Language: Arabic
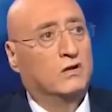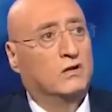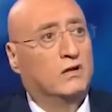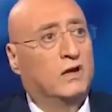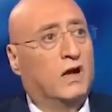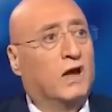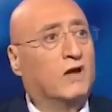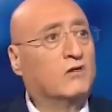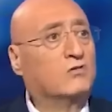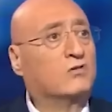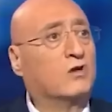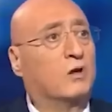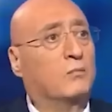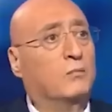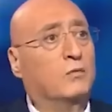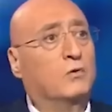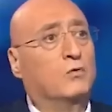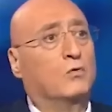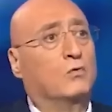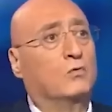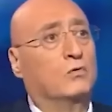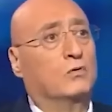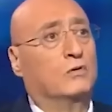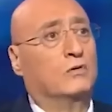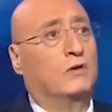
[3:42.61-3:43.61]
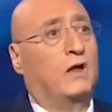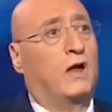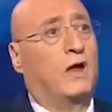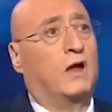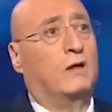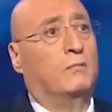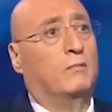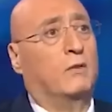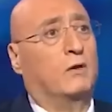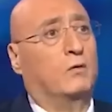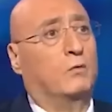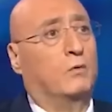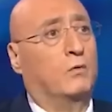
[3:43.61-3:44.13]
يخشى منهم
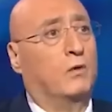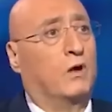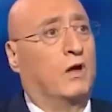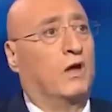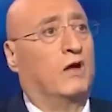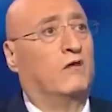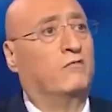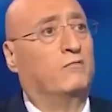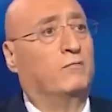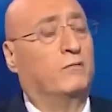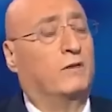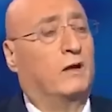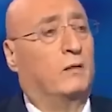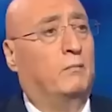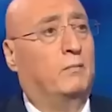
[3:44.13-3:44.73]
دائما ويخاف من